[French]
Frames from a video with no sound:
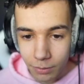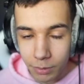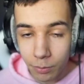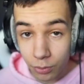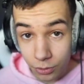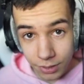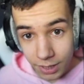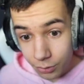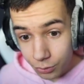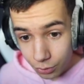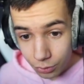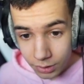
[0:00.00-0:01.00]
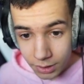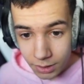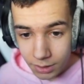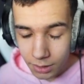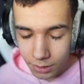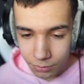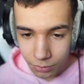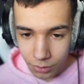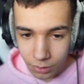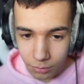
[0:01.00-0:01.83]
mais plus ce sera dur aussi, ça il faut quand